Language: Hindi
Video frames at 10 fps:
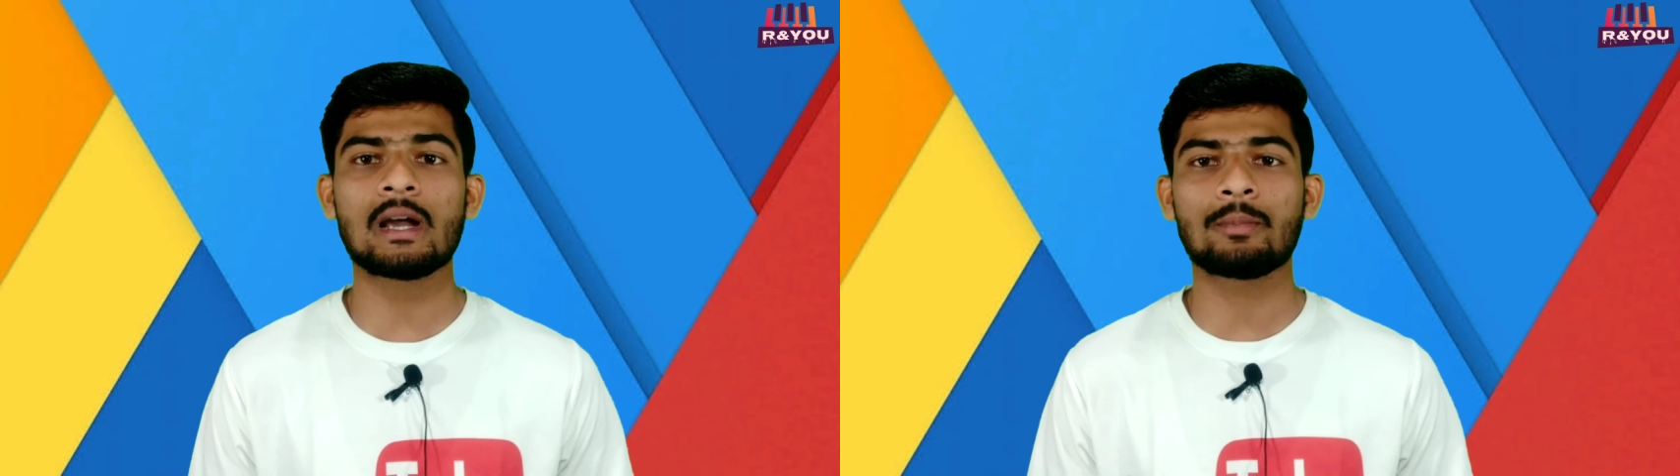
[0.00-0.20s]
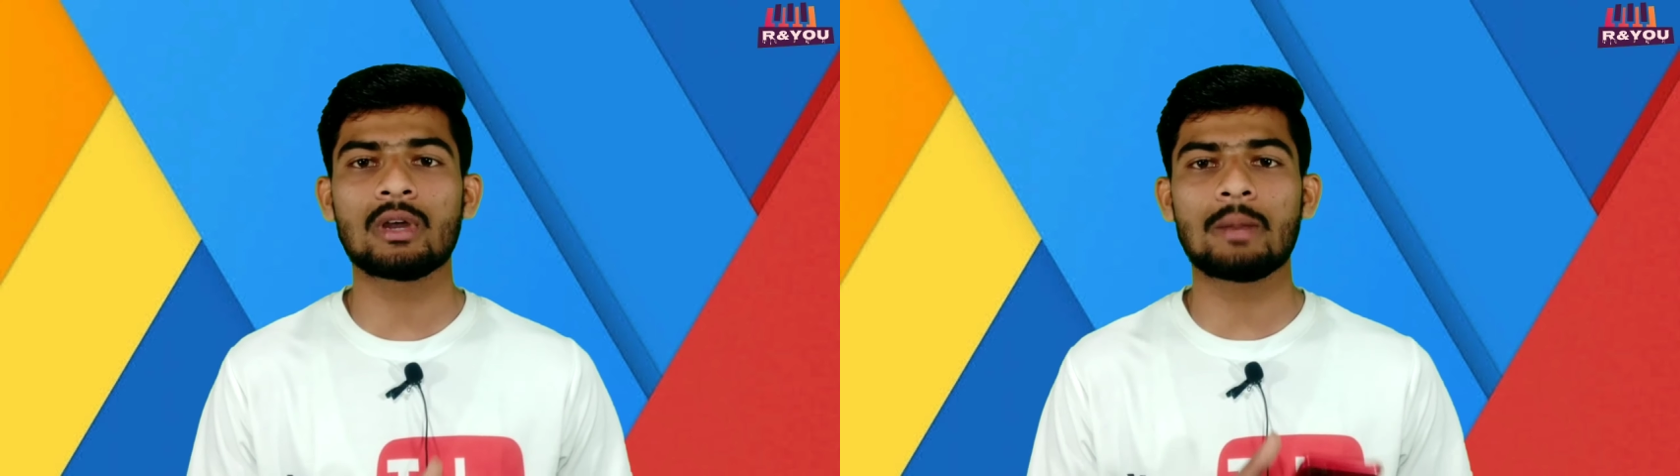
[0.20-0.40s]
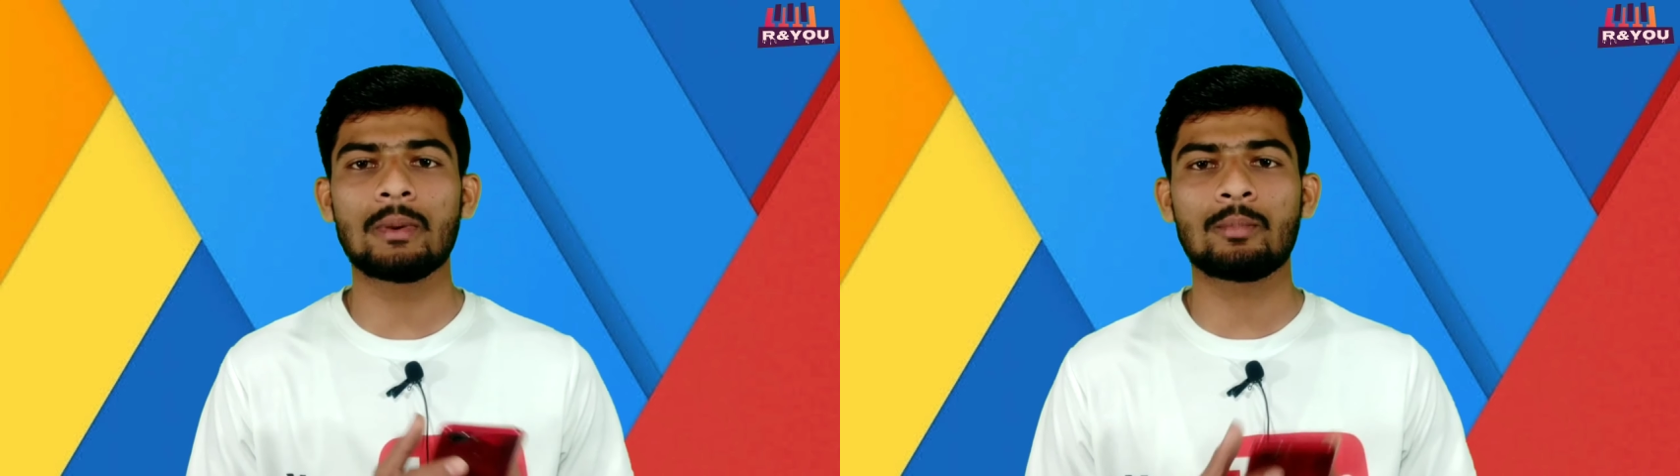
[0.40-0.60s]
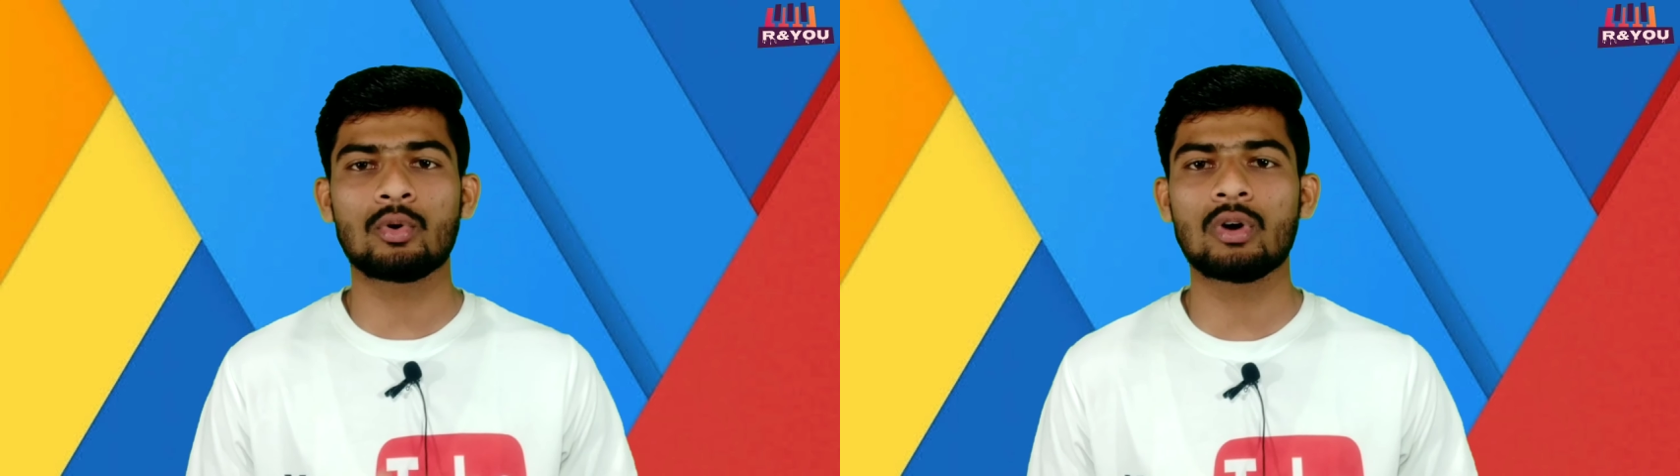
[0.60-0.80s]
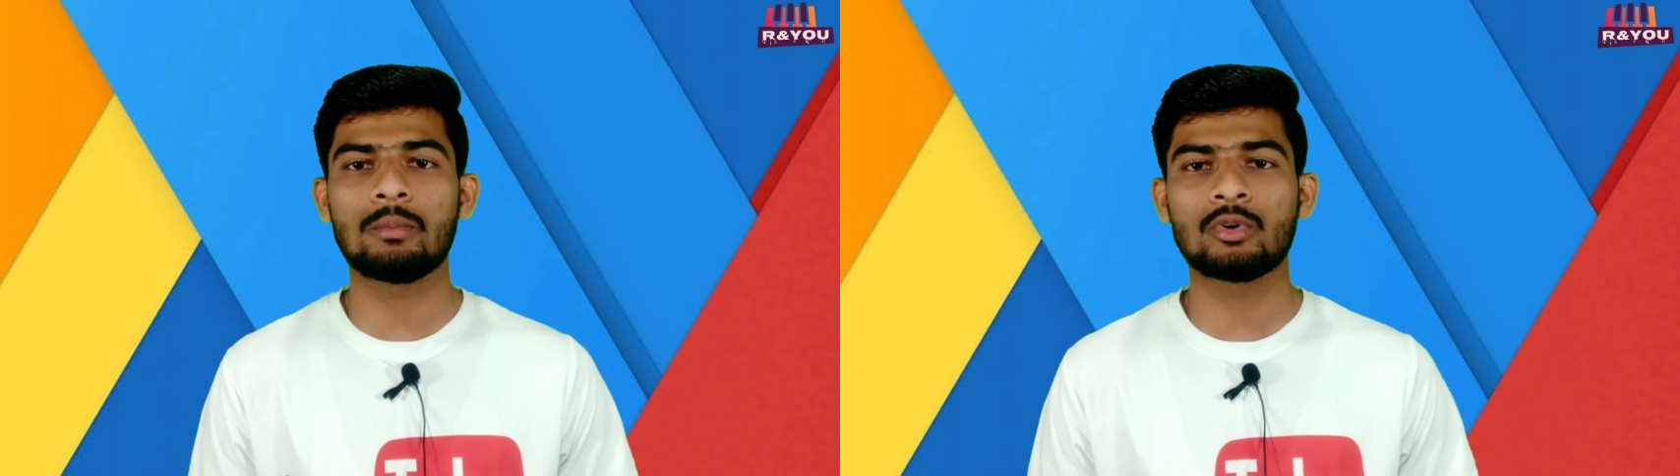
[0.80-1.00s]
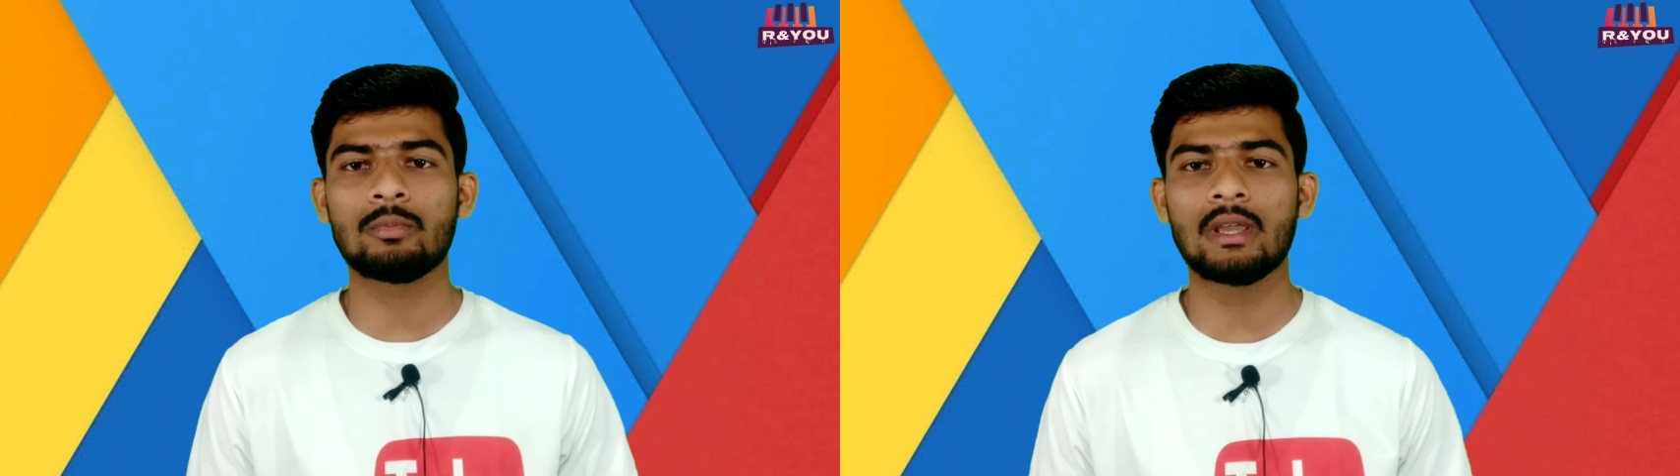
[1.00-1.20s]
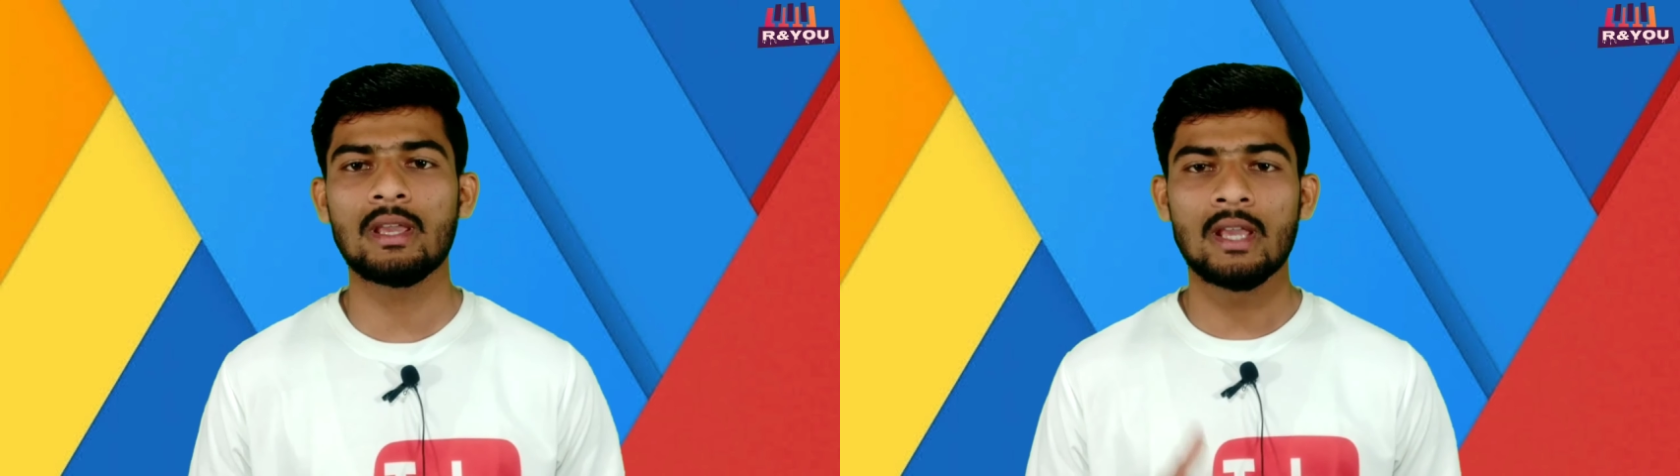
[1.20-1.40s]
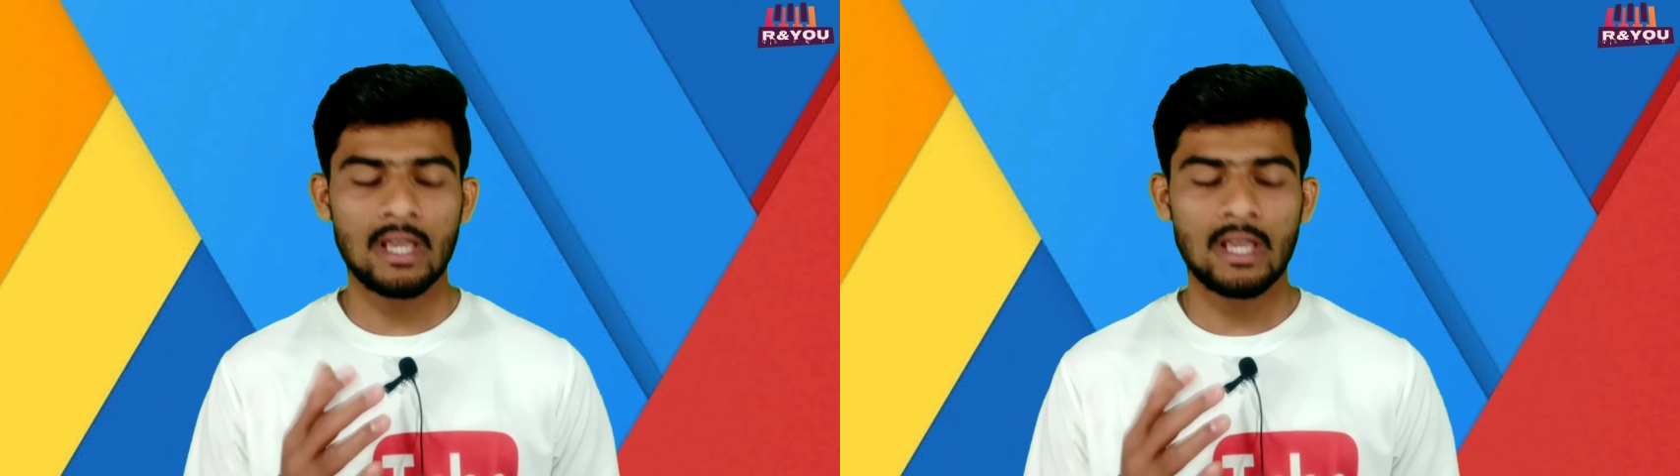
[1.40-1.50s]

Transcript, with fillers: आपको यहाँ पे पोको M2 में